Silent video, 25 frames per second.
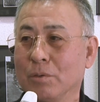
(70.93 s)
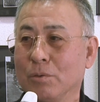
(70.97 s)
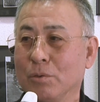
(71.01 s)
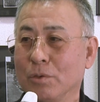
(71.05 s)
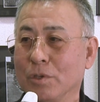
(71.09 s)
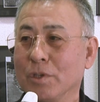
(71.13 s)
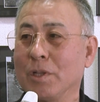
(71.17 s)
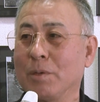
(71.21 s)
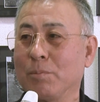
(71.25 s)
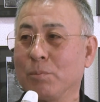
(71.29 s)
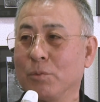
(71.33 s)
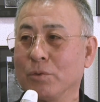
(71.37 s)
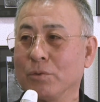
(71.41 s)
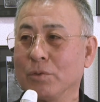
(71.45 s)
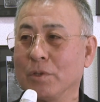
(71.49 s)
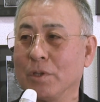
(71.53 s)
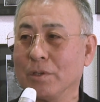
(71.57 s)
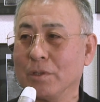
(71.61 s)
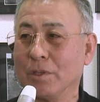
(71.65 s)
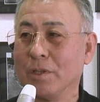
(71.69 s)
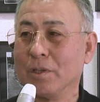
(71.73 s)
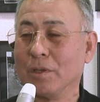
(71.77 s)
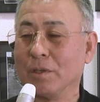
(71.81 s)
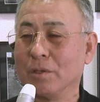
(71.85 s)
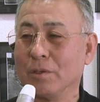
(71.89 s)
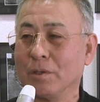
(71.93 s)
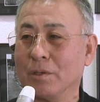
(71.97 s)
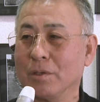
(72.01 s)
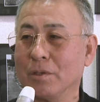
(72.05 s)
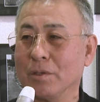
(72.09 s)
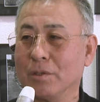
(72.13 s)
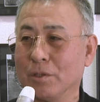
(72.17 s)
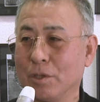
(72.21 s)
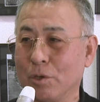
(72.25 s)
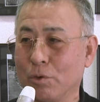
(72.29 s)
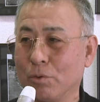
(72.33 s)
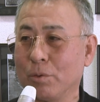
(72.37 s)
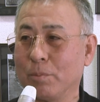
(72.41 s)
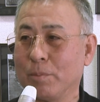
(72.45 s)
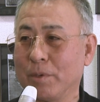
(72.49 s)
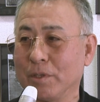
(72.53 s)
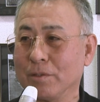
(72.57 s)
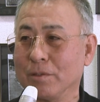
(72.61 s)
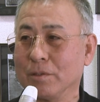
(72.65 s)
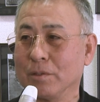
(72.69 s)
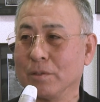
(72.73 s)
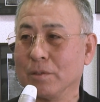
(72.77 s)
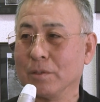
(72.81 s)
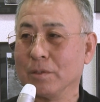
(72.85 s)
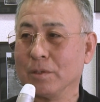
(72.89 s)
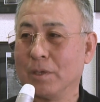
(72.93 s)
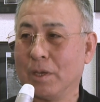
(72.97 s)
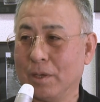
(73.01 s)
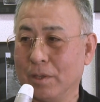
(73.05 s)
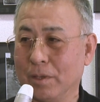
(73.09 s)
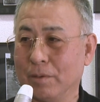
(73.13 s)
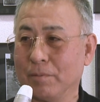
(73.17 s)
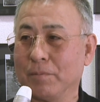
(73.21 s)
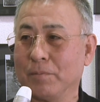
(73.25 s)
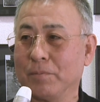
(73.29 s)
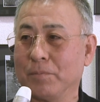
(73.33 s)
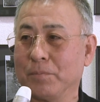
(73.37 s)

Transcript: 大きな目的でしております。はい、